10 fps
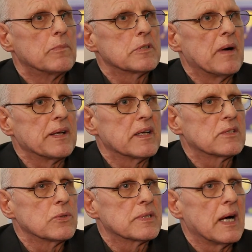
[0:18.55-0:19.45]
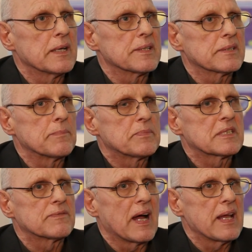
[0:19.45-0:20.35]
muss man dazu sagen, es gibt
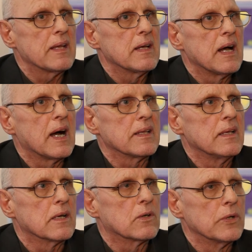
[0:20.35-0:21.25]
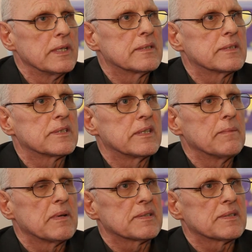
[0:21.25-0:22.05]
zwei äh, Grundsysteme.